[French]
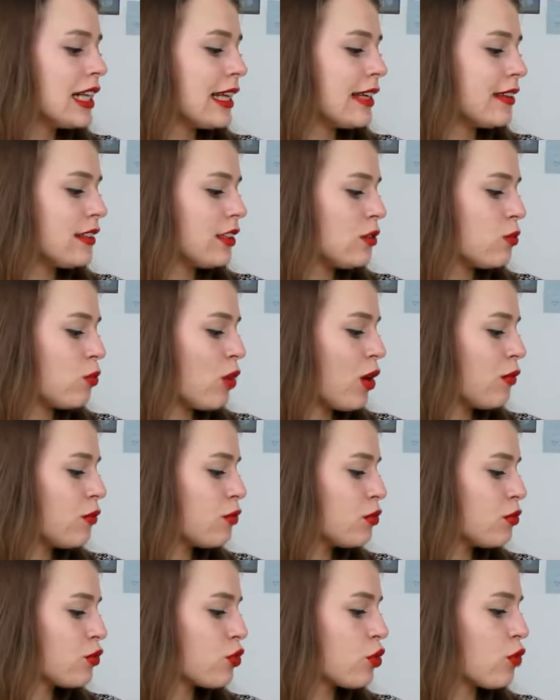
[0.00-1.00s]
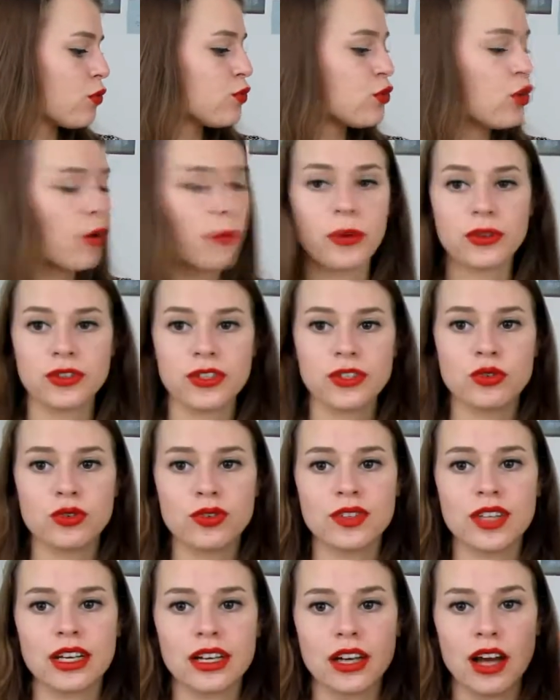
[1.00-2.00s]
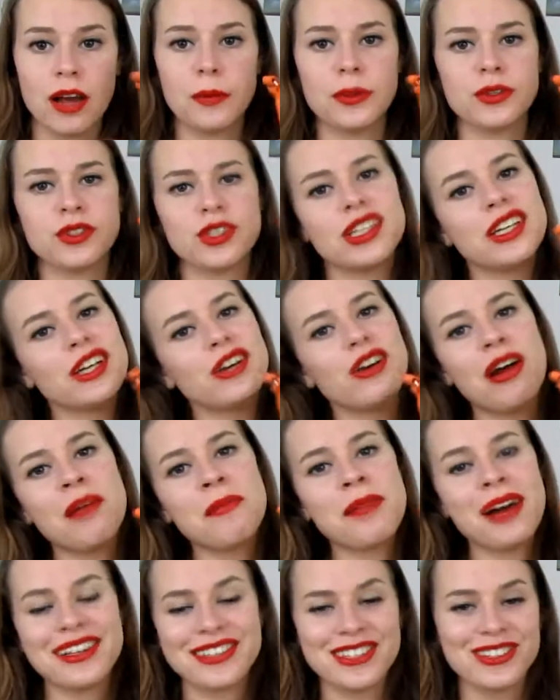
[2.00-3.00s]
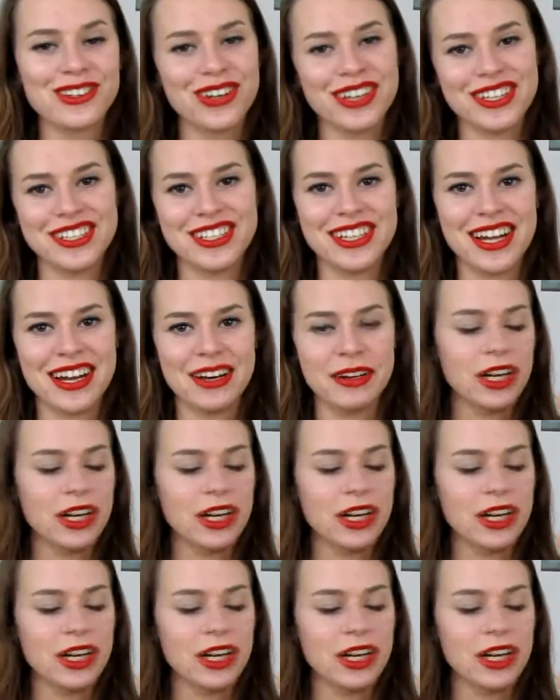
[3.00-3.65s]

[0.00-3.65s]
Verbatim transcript: Et dites-moi vous ce que vous en pensez de ce sac là parce qu'il est quand même assez original.